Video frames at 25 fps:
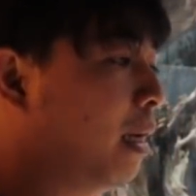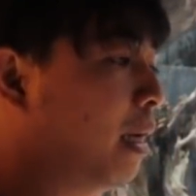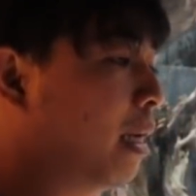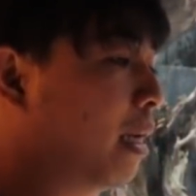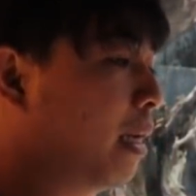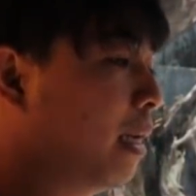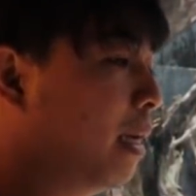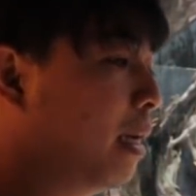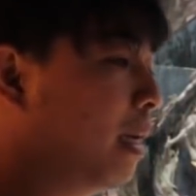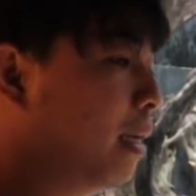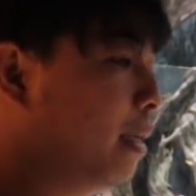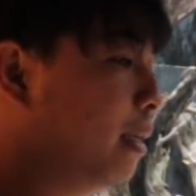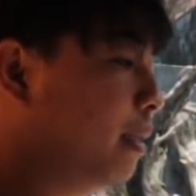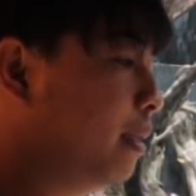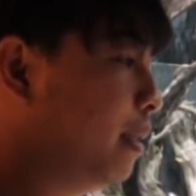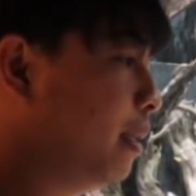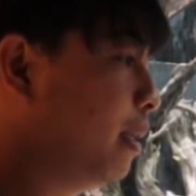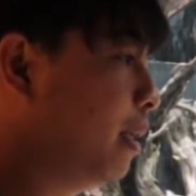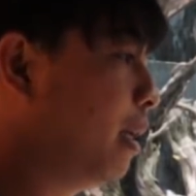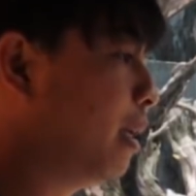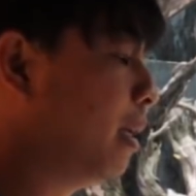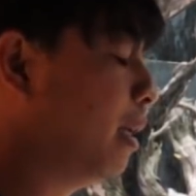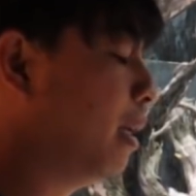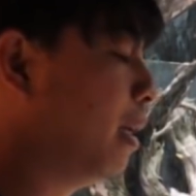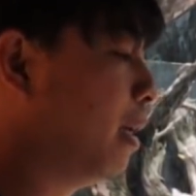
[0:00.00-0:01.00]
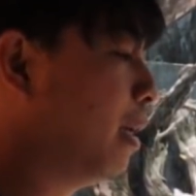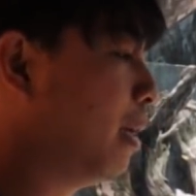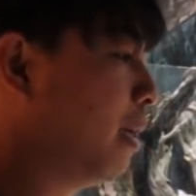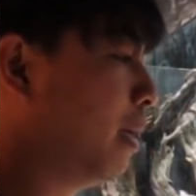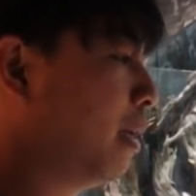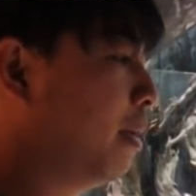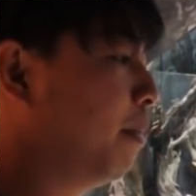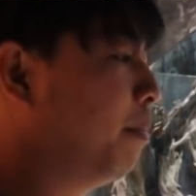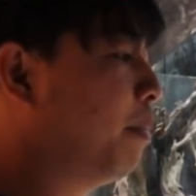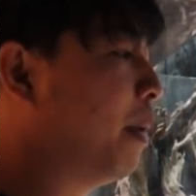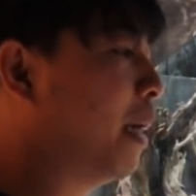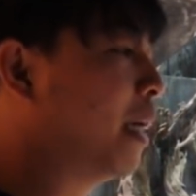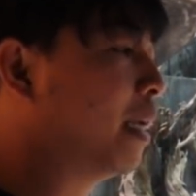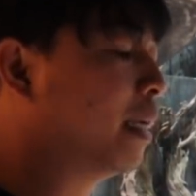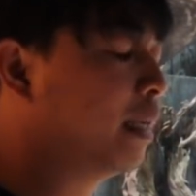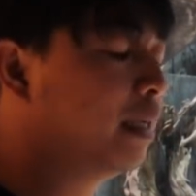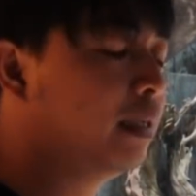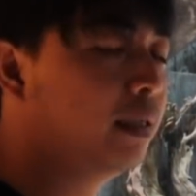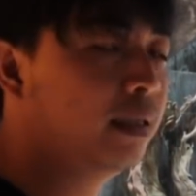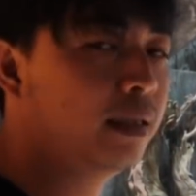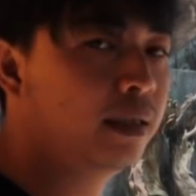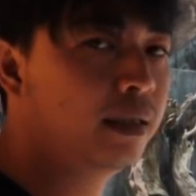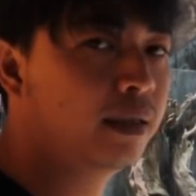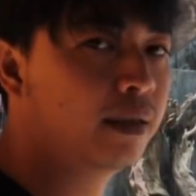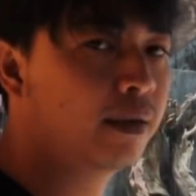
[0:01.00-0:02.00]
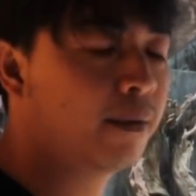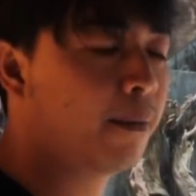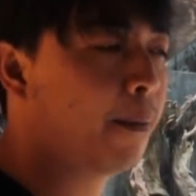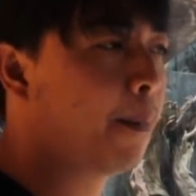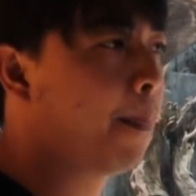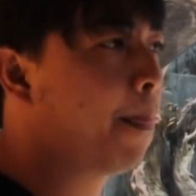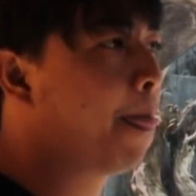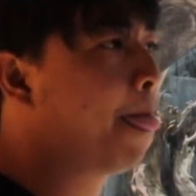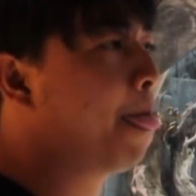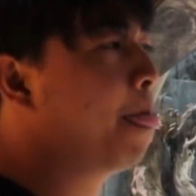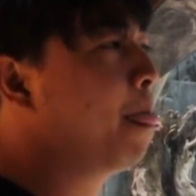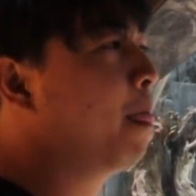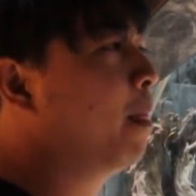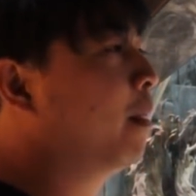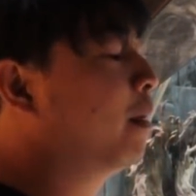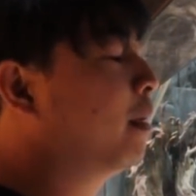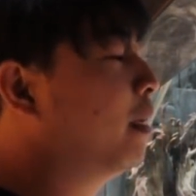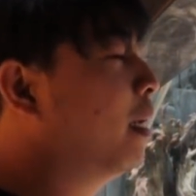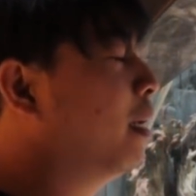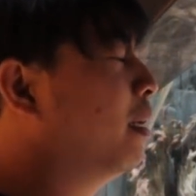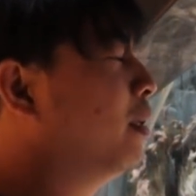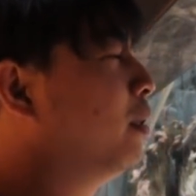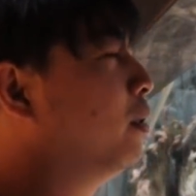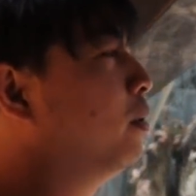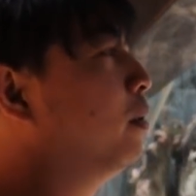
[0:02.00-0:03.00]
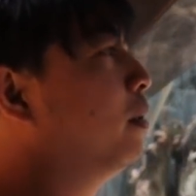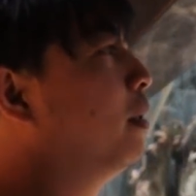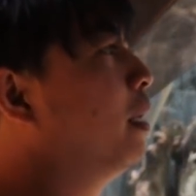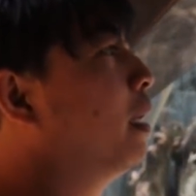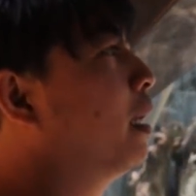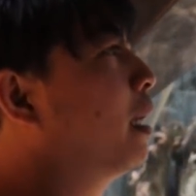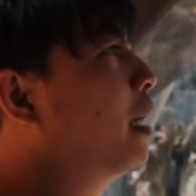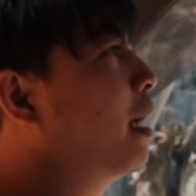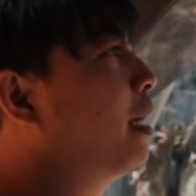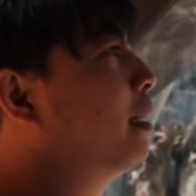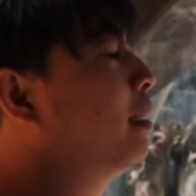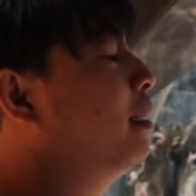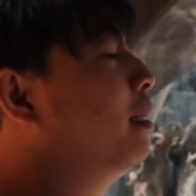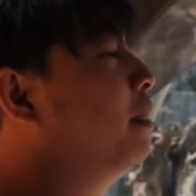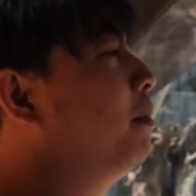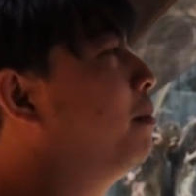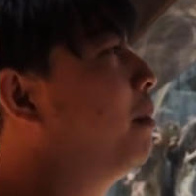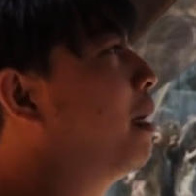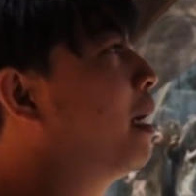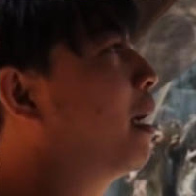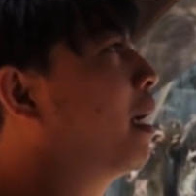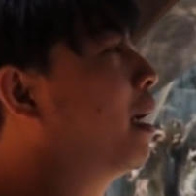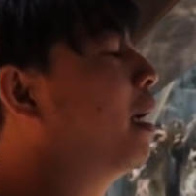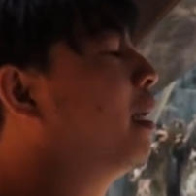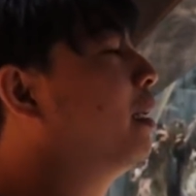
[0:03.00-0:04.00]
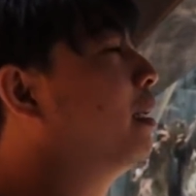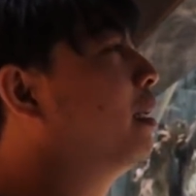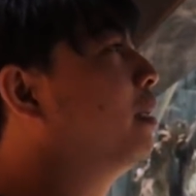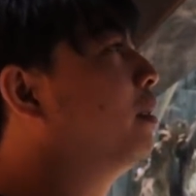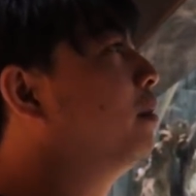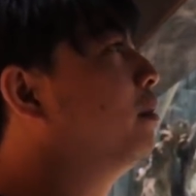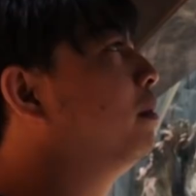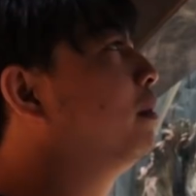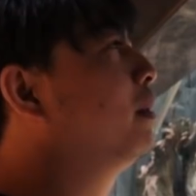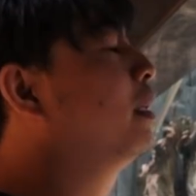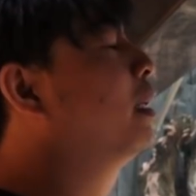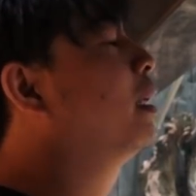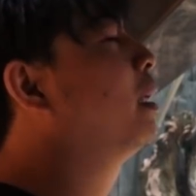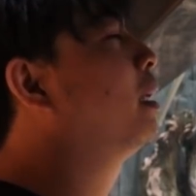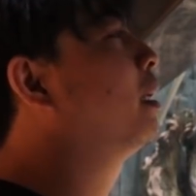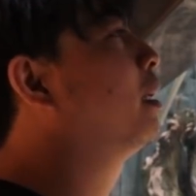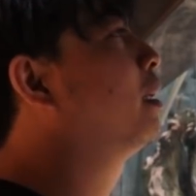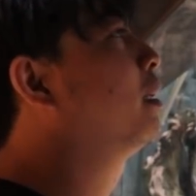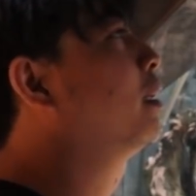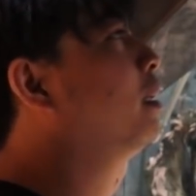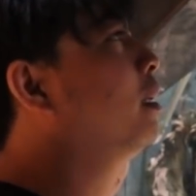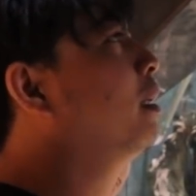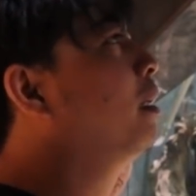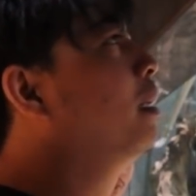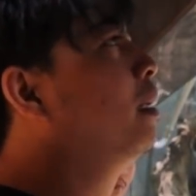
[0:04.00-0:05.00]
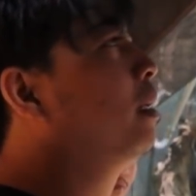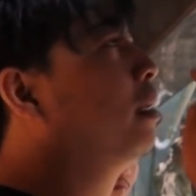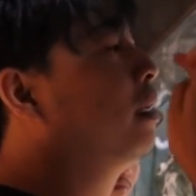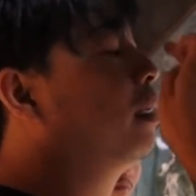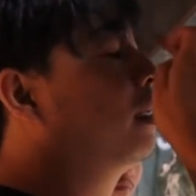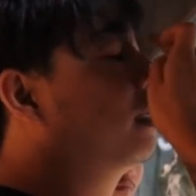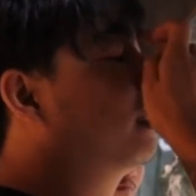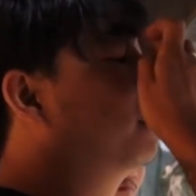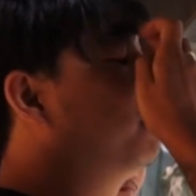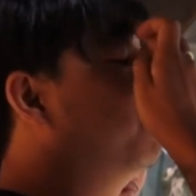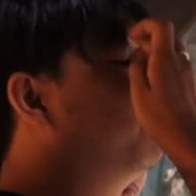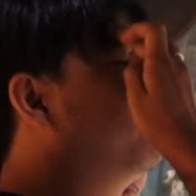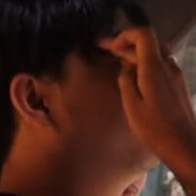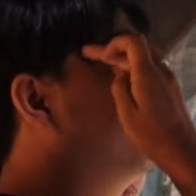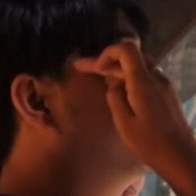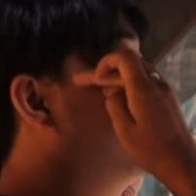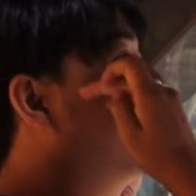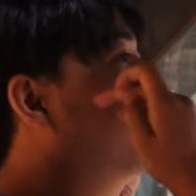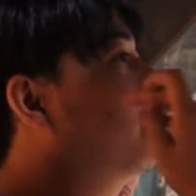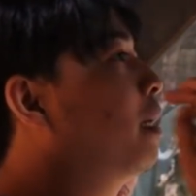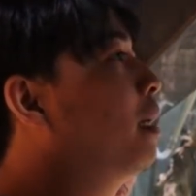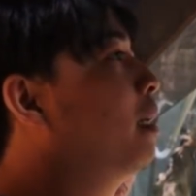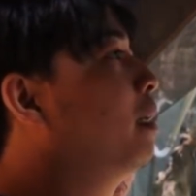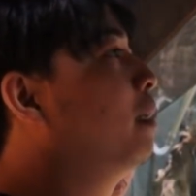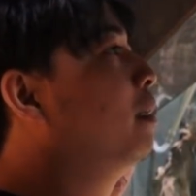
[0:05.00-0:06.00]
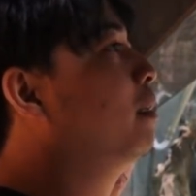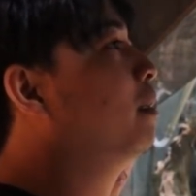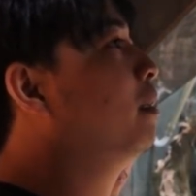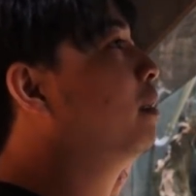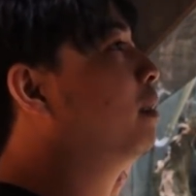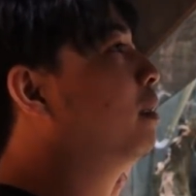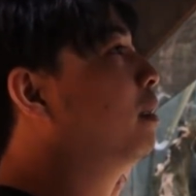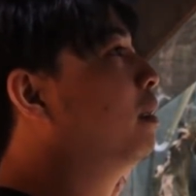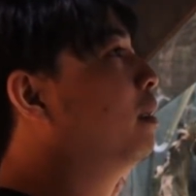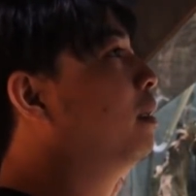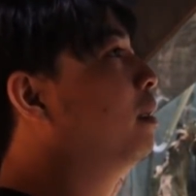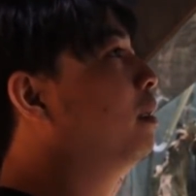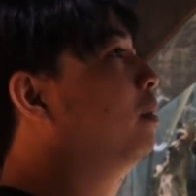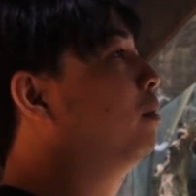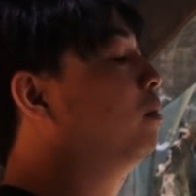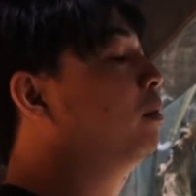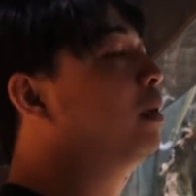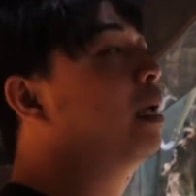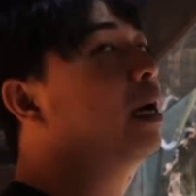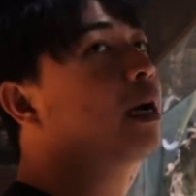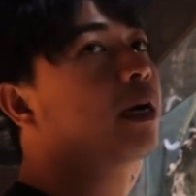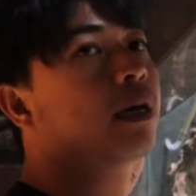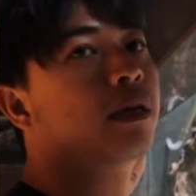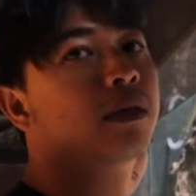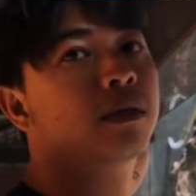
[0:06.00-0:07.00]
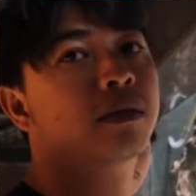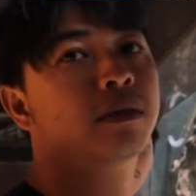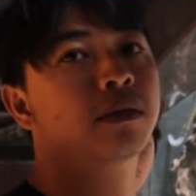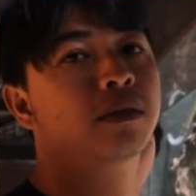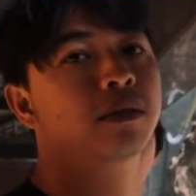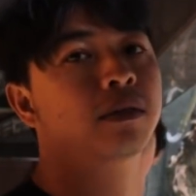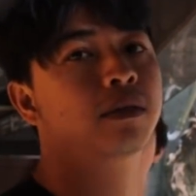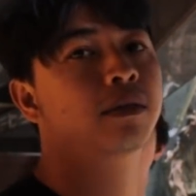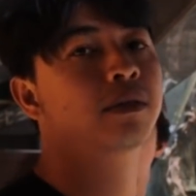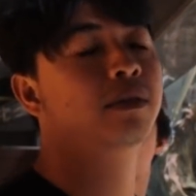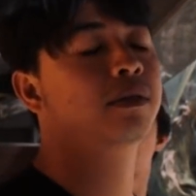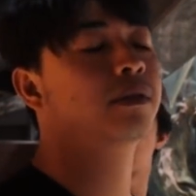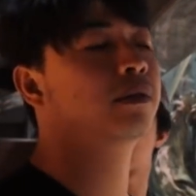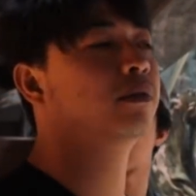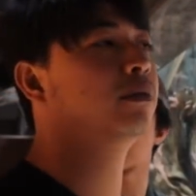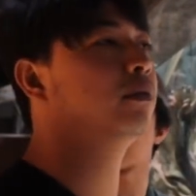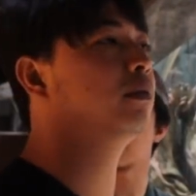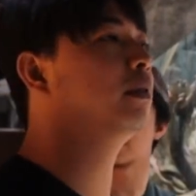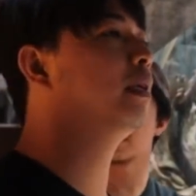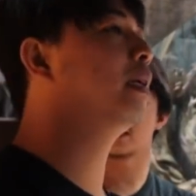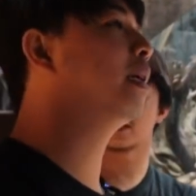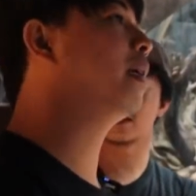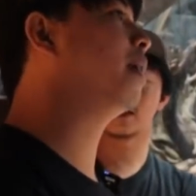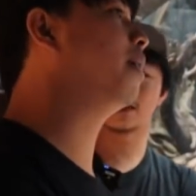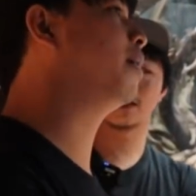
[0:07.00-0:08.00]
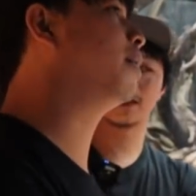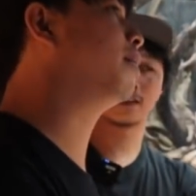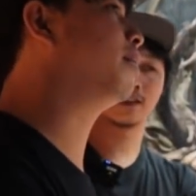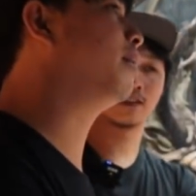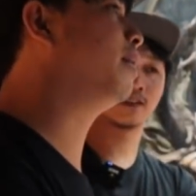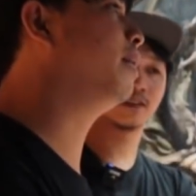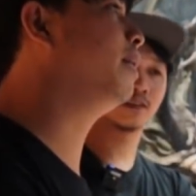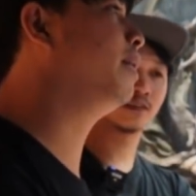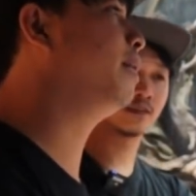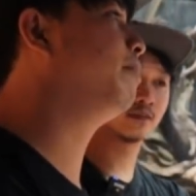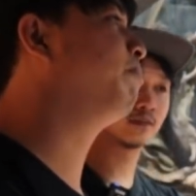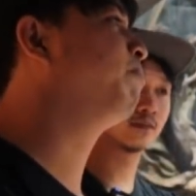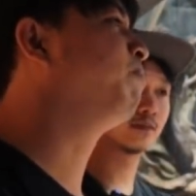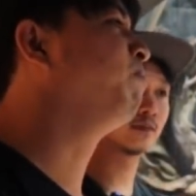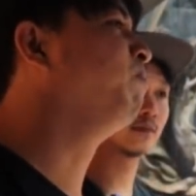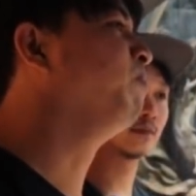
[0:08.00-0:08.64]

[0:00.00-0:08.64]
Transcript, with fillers: karena kan di sini ada pari dan juga kasih makannya juga kebanyakan eh, udang udang ya jadi